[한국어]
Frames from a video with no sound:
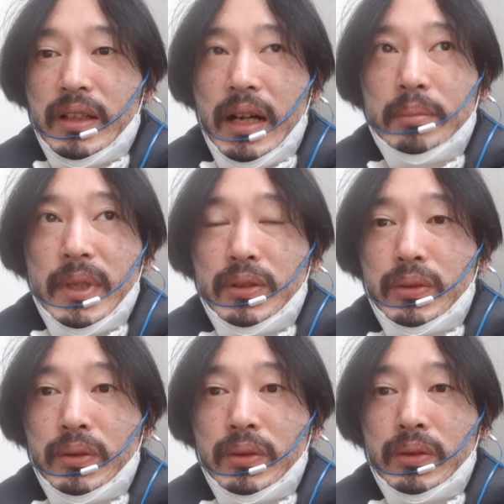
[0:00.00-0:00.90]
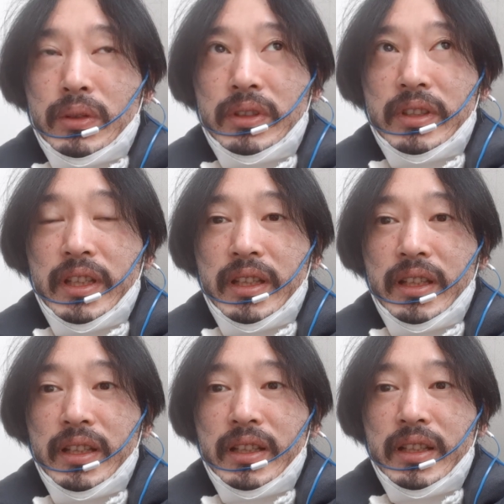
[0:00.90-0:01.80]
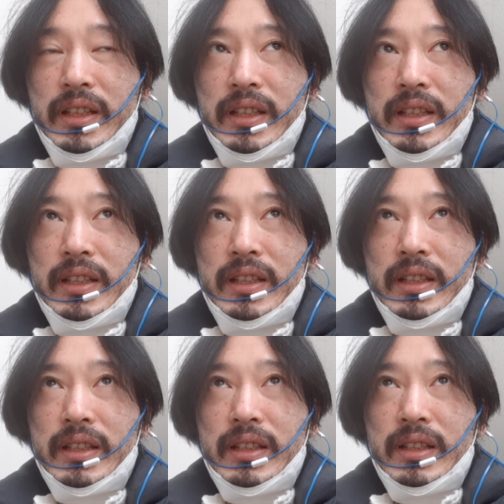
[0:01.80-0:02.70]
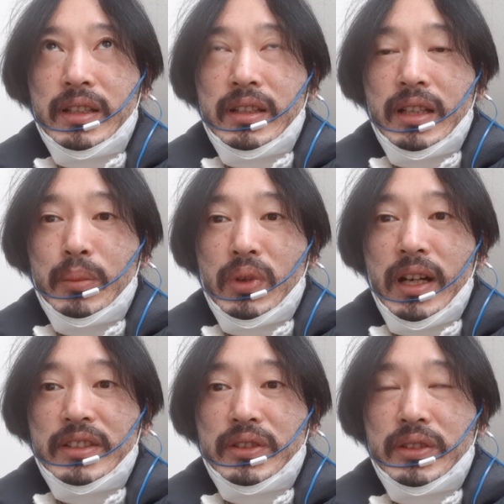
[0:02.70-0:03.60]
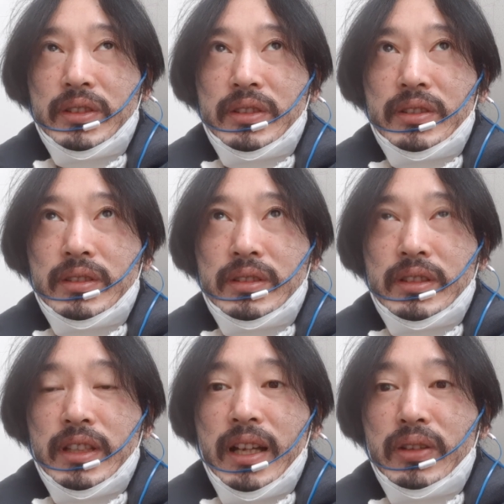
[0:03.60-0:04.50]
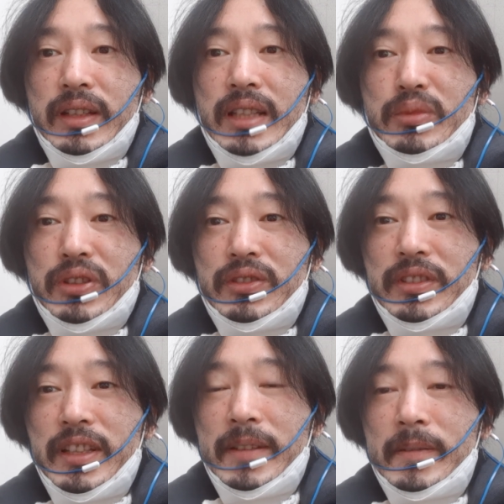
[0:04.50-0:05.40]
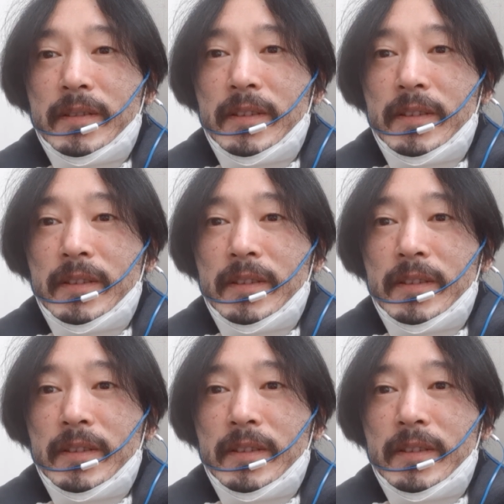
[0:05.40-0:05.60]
아빠도 그때 한번 가서 이렇게 하려다 참으셨는데,